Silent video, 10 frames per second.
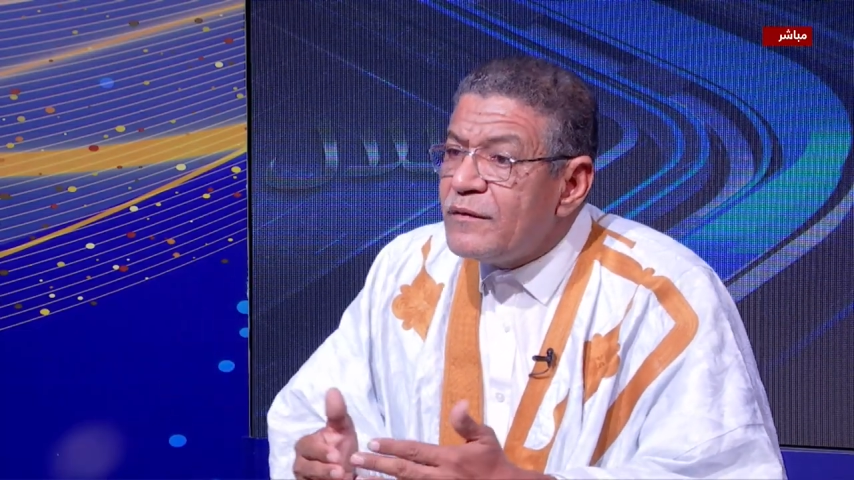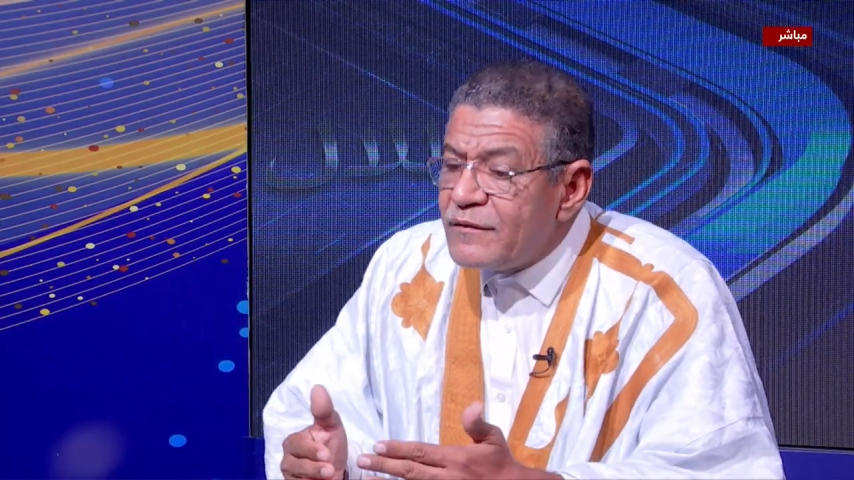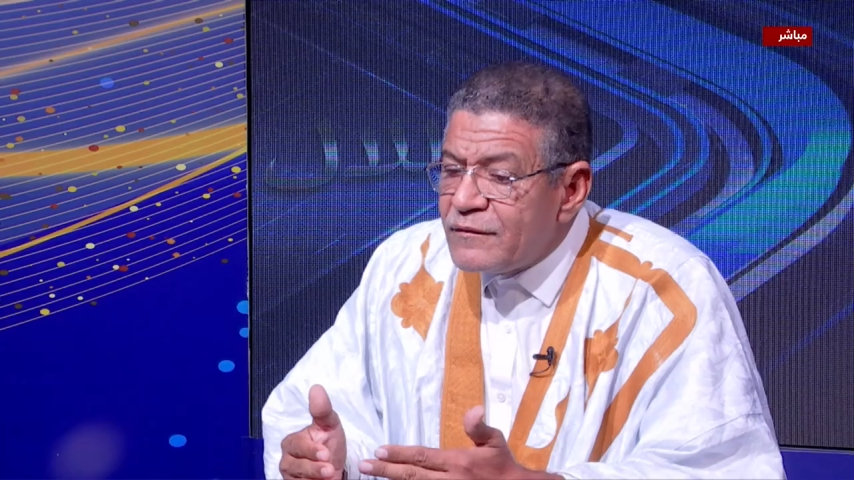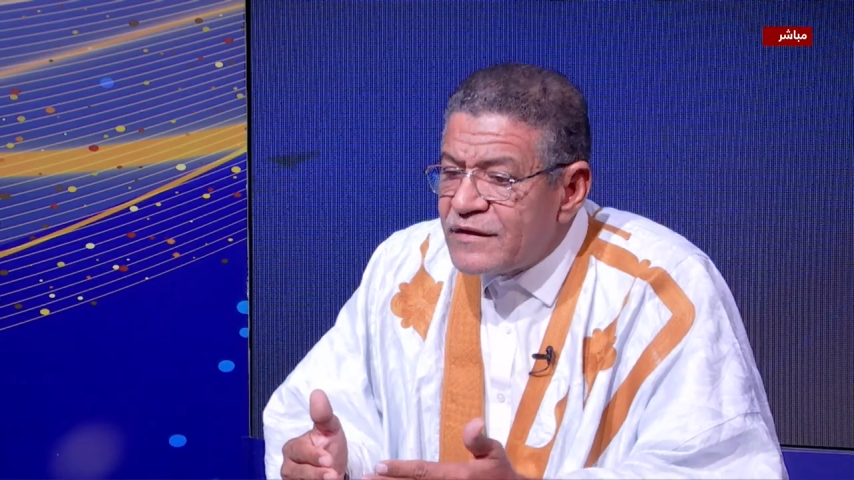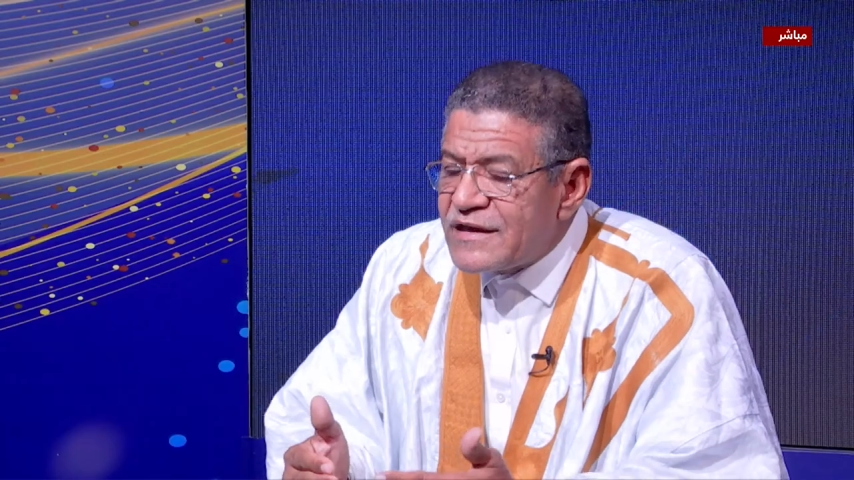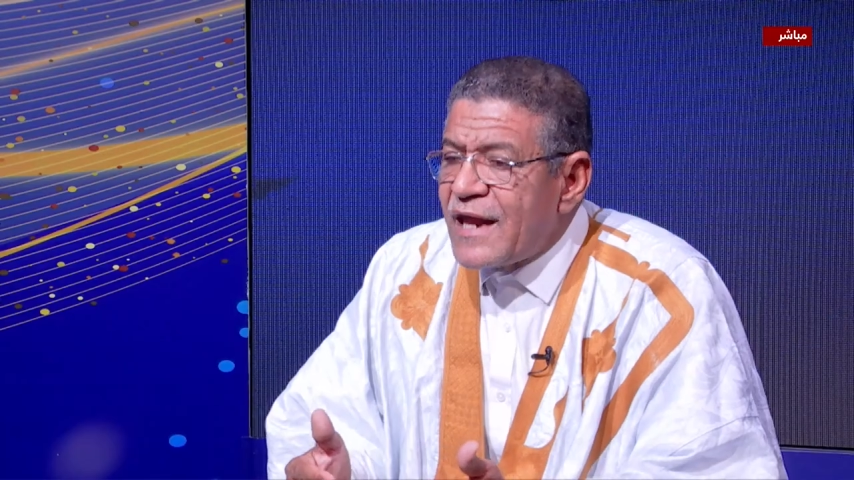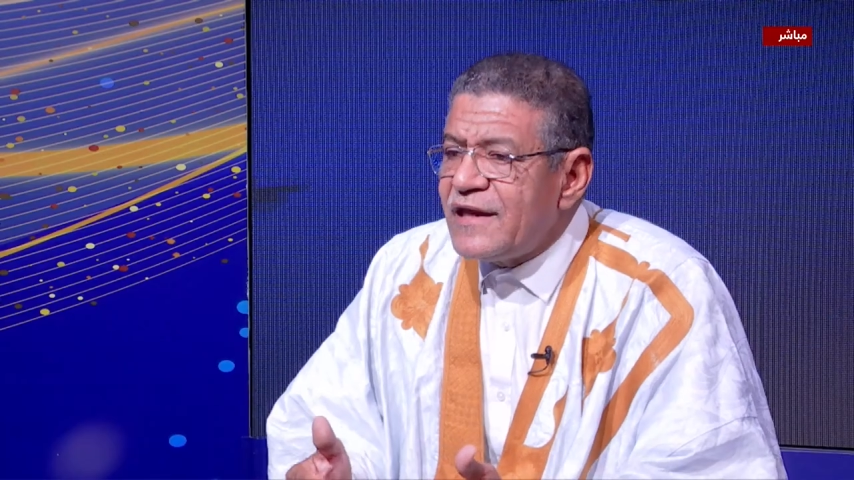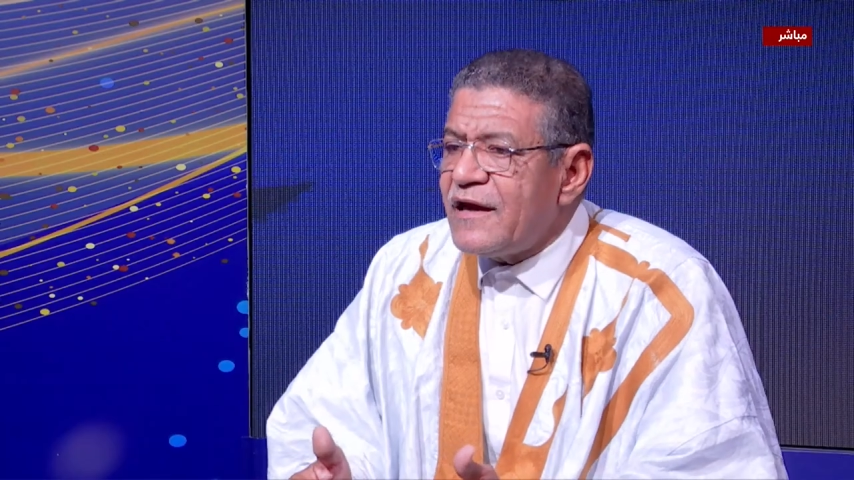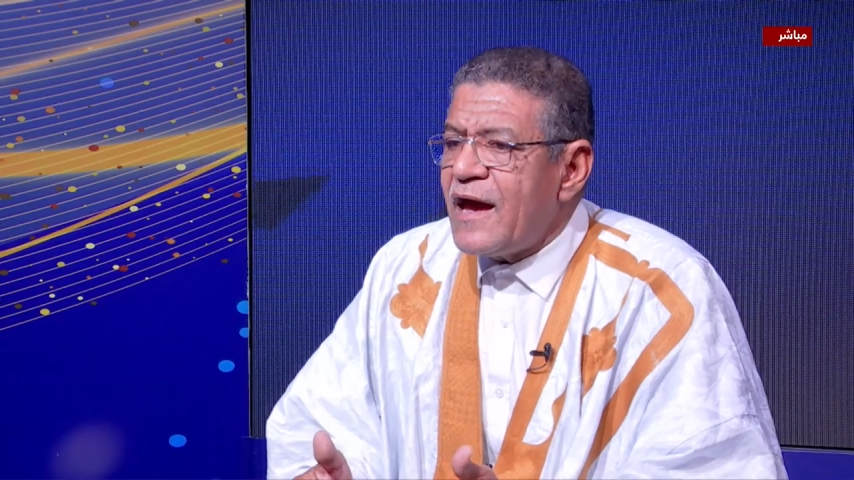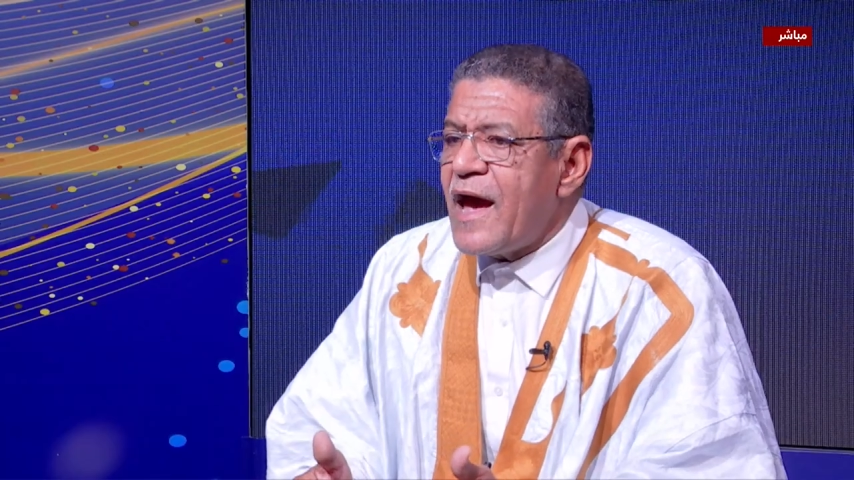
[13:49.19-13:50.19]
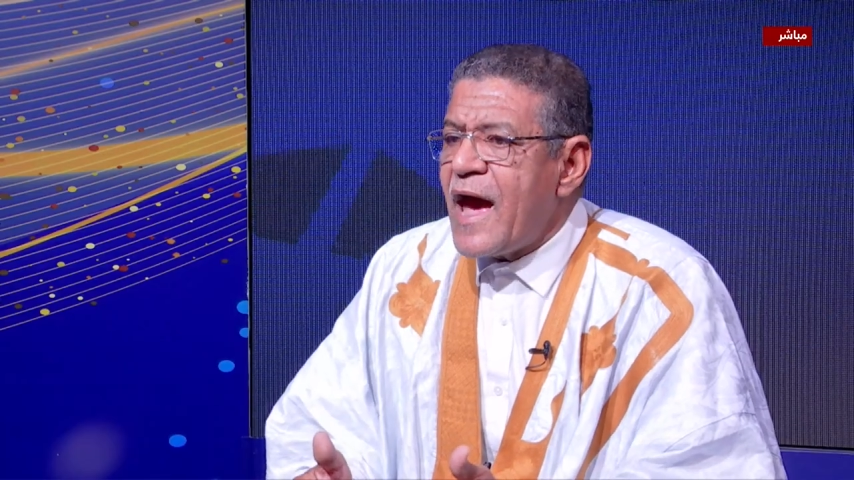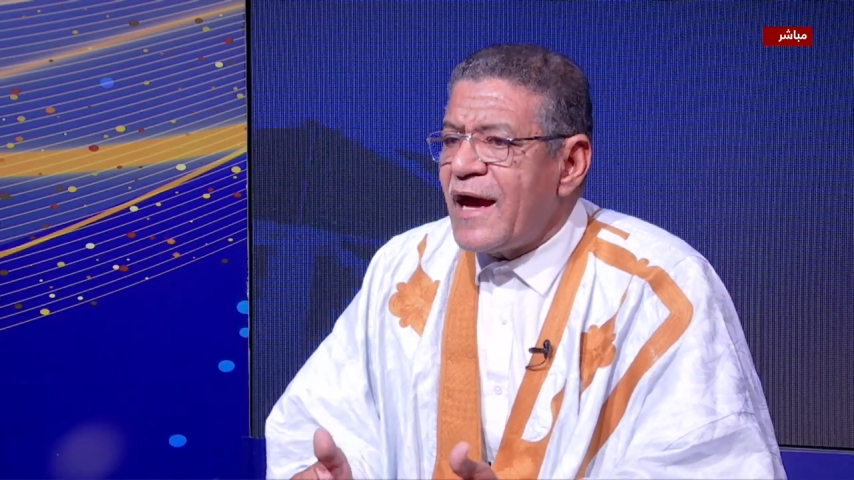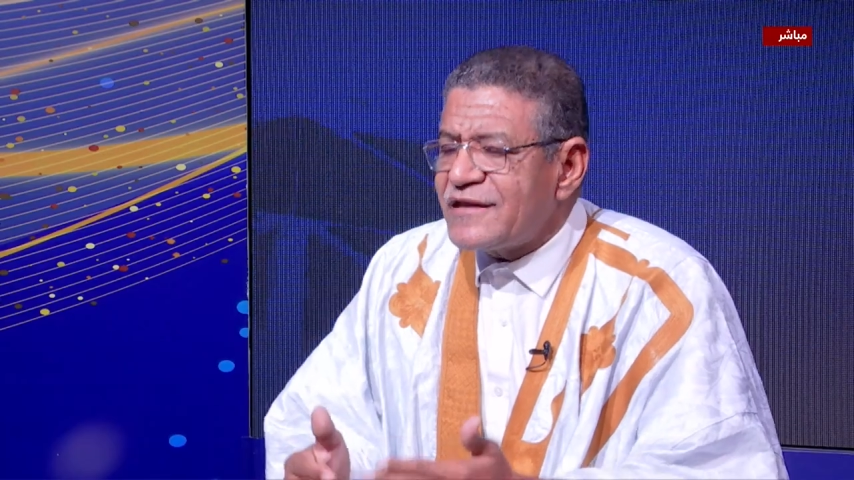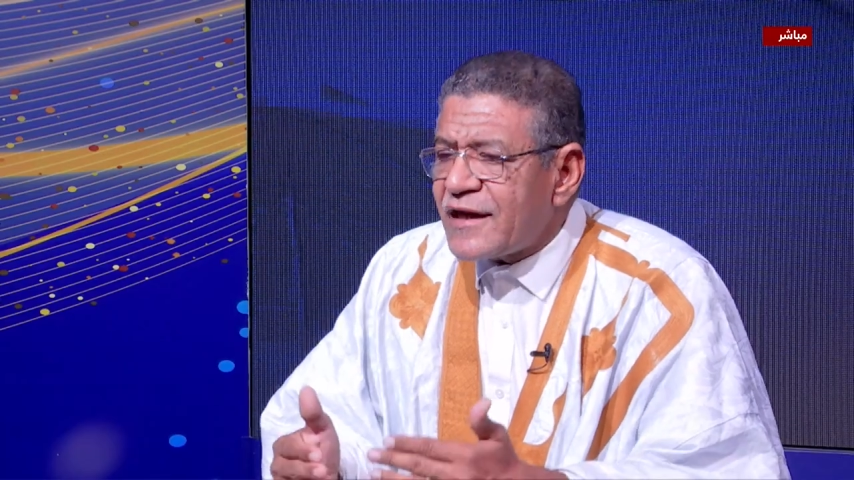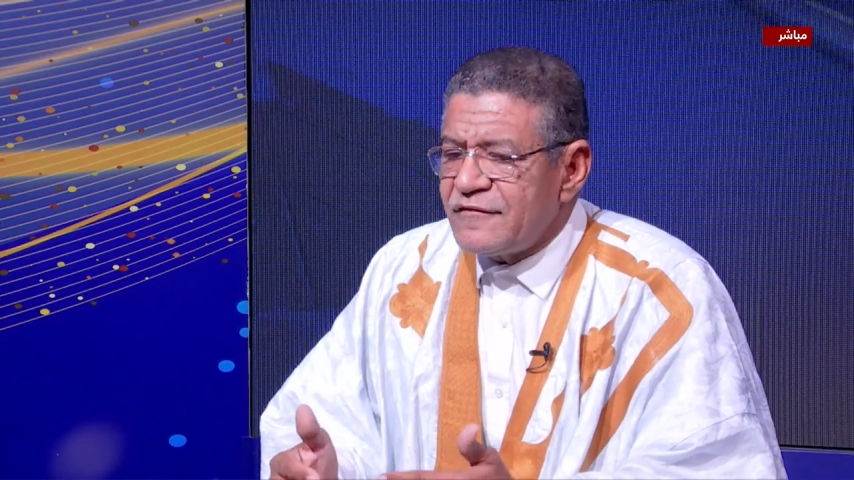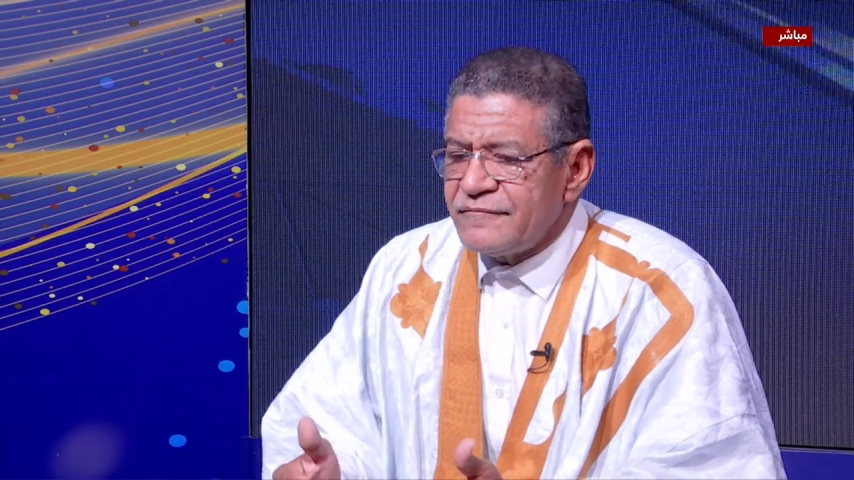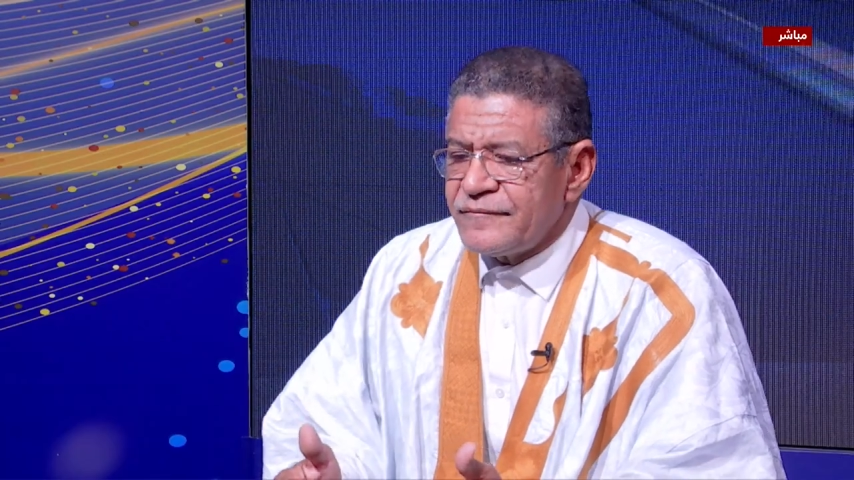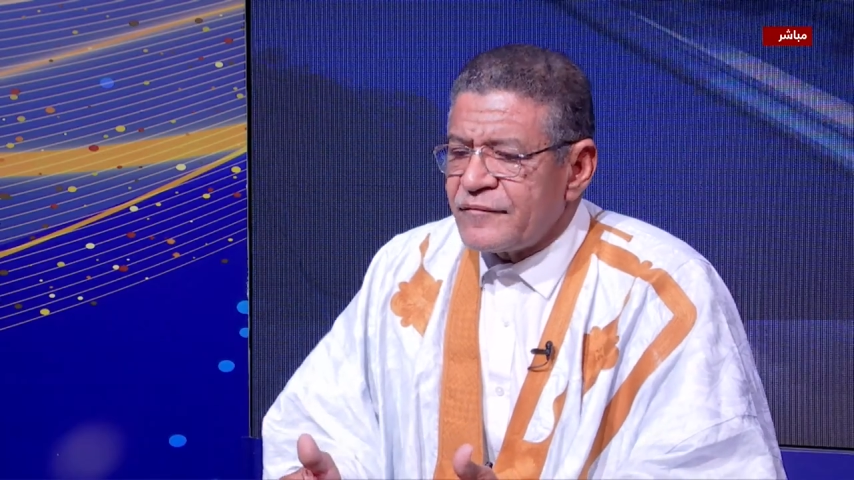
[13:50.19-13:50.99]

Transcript: بالتالي انا اعتقد